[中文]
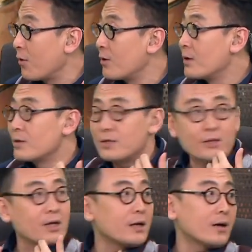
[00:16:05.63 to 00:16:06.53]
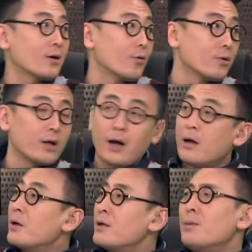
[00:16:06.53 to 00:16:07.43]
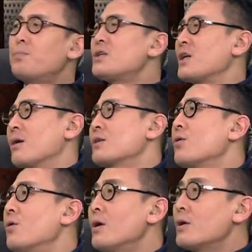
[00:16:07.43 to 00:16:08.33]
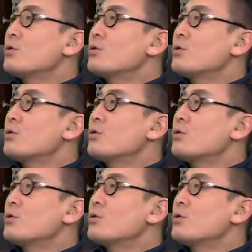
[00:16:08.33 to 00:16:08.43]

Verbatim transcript: 嗯，整天两口子也不享受，